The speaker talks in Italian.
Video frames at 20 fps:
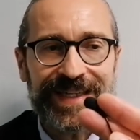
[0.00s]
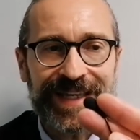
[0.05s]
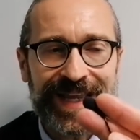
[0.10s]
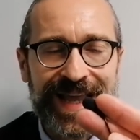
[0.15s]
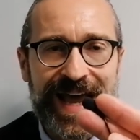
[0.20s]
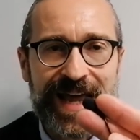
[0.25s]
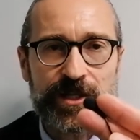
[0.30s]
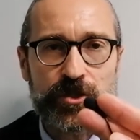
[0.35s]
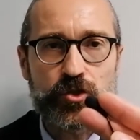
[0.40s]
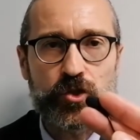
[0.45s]

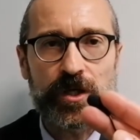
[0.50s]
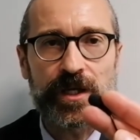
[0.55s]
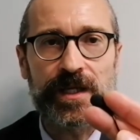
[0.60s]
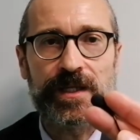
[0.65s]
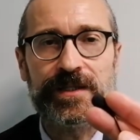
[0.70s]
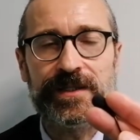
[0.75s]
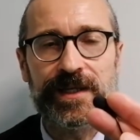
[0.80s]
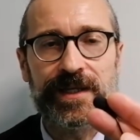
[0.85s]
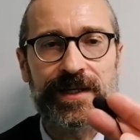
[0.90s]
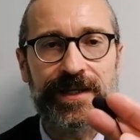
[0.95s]
carcere
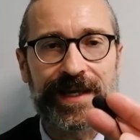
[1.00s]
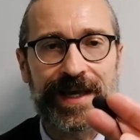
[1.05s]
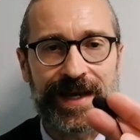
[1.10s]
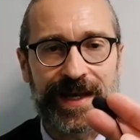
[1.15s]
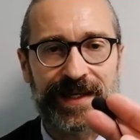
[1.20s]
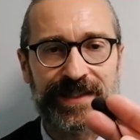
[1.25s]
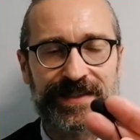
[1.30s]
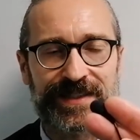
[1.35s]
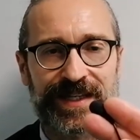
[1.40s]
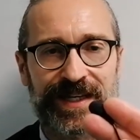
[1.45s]
del
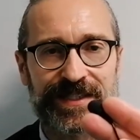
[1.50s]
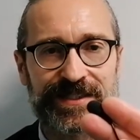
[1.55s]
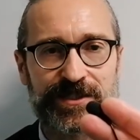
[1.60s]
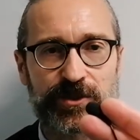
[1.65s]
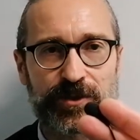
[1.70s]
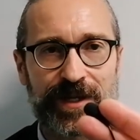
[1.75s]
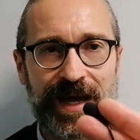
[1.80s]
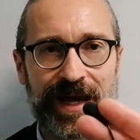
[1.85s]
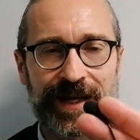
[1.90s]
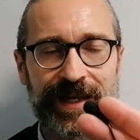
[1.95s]
garante
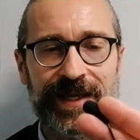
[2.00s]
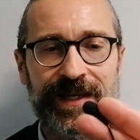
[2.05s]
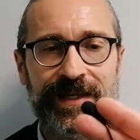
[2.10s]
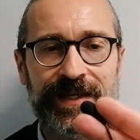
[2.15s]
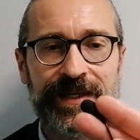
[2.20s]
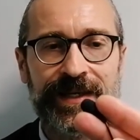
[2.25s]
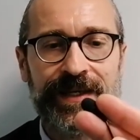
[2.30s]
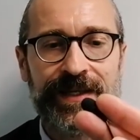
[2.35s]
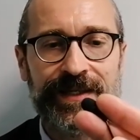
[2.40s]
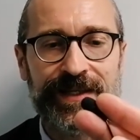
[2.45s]
nazionale,
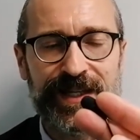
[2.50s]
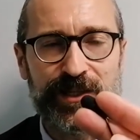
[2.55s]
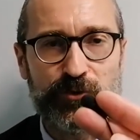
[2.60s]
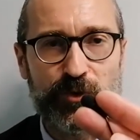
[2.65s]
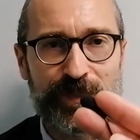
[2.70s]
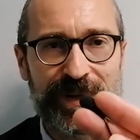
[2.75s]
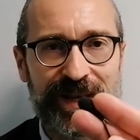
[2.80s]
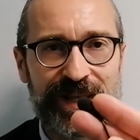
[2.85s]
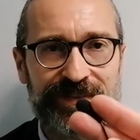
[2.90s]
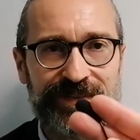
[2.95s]
nel
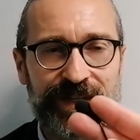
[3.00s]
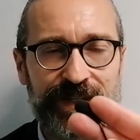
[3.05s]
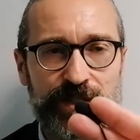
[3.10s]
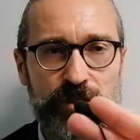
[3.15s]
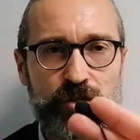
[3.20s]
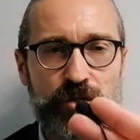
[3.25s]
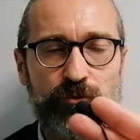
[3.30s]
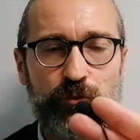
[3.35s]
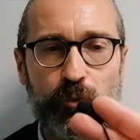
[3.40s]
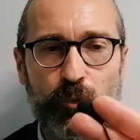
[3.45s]

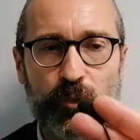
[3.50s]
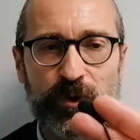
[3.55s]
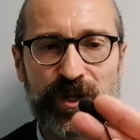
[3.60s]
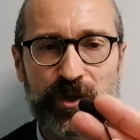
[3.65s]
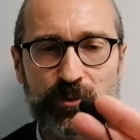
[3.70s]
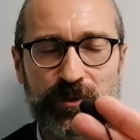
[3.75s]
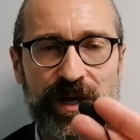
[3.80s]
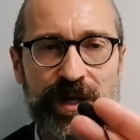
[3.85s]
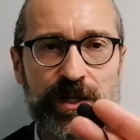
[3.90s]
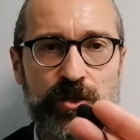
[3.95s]
2016 fu in
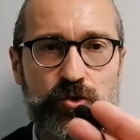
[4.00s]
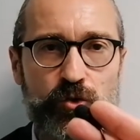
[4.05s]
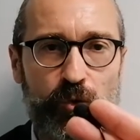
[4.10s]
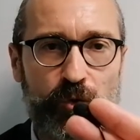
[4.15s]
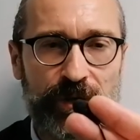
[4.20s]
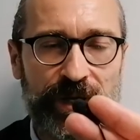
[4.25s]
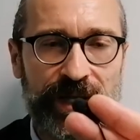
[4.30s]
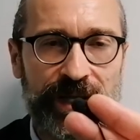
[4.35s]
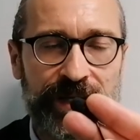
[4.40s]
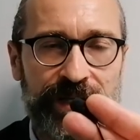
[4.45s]
una
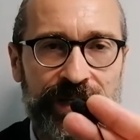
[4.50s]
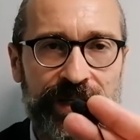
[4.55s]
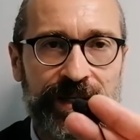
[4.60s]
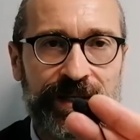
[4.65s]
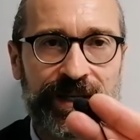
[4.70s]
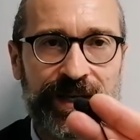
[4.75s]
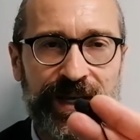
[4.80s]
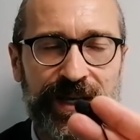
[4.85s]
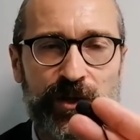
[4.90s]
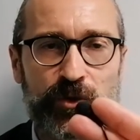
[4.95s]
regione
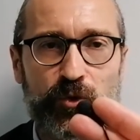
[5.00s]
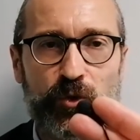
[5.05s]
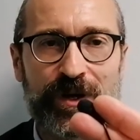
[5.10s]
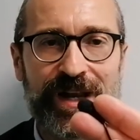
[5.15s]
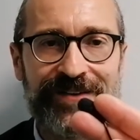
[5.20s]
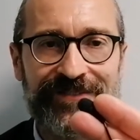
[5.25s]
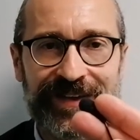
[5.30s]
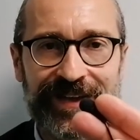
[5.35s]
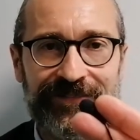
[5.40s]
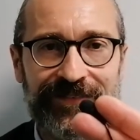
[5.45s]
che non
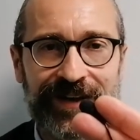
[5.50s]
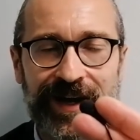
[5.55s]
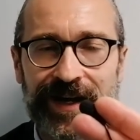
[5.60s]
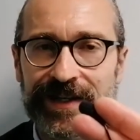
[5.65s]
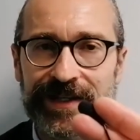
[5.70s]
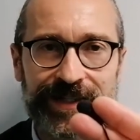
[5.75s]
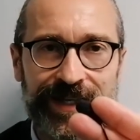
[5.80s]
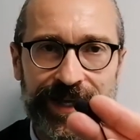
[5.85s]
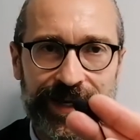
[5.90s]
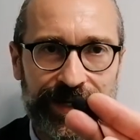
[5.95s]
aveva
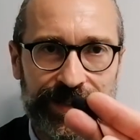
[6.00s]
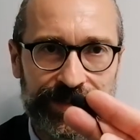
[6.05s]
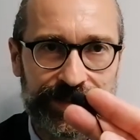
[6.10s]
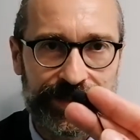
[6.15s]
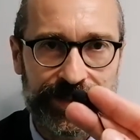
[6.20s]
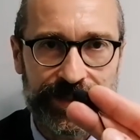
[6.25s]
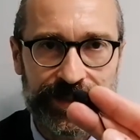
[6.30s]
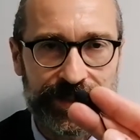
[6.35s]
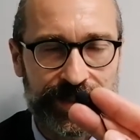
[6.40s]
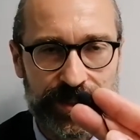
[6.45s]
il
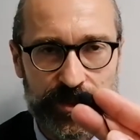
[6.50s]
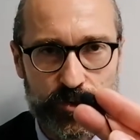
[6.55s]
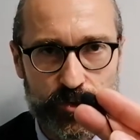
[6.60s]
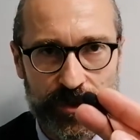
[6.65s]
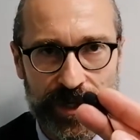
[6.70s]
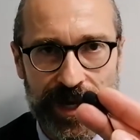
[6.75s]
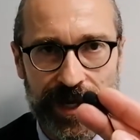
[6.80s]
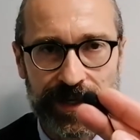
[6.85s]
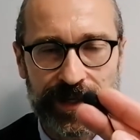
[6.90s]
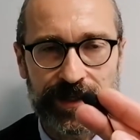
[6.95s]
garante
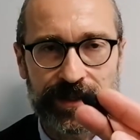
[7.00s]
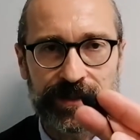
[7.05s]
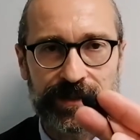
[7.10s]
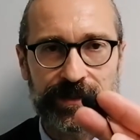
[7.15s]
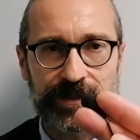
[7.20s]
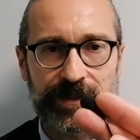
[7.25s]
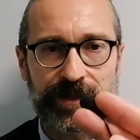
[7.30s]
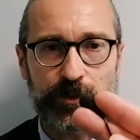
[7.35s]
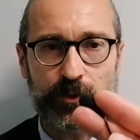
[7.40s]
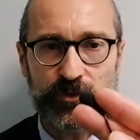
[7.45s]
regionale
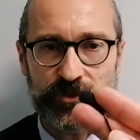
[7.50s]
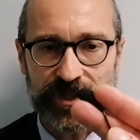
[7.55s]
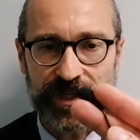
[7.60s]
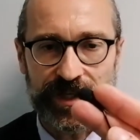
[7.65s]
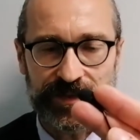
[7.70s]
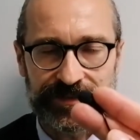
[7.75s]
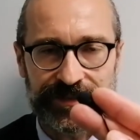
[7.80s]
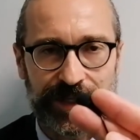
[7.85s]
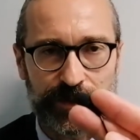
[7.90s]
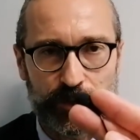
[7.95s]
e così è
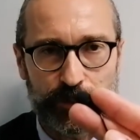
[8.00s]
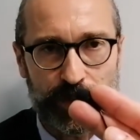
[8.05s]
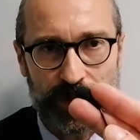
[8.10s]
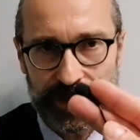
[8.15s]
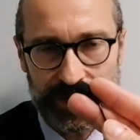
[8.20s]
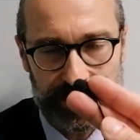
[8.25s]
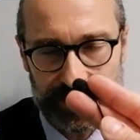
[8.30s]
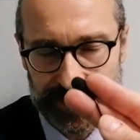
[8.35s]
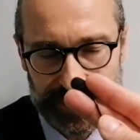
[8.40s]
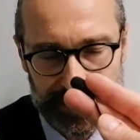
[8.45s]
stato poi
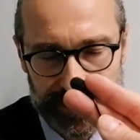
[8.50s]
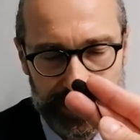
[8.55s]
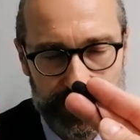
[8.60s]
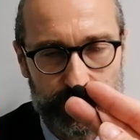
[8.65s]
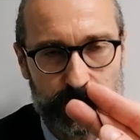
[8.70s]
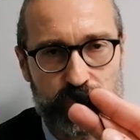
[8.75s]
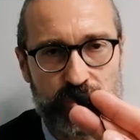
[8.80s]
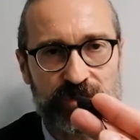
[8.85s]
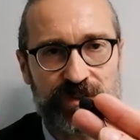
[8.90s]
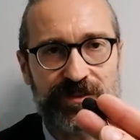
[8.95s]
anche
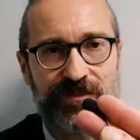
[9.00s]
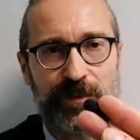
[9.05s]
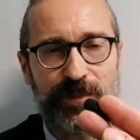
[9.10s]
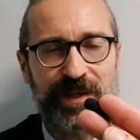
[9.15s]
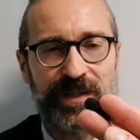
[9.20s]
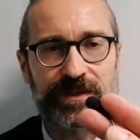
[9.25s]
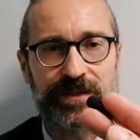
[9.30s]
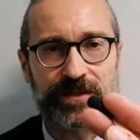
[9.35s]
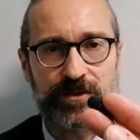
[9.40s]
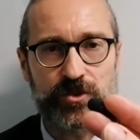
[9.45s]

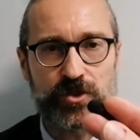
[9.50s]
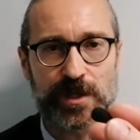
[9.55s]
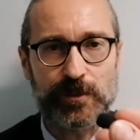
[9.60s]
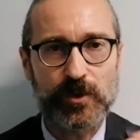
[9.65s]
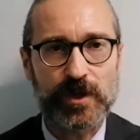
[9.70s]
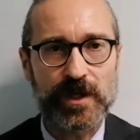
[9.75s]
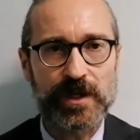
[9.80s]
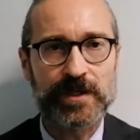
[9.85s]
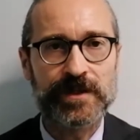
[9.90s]
successivamente. Diciamo.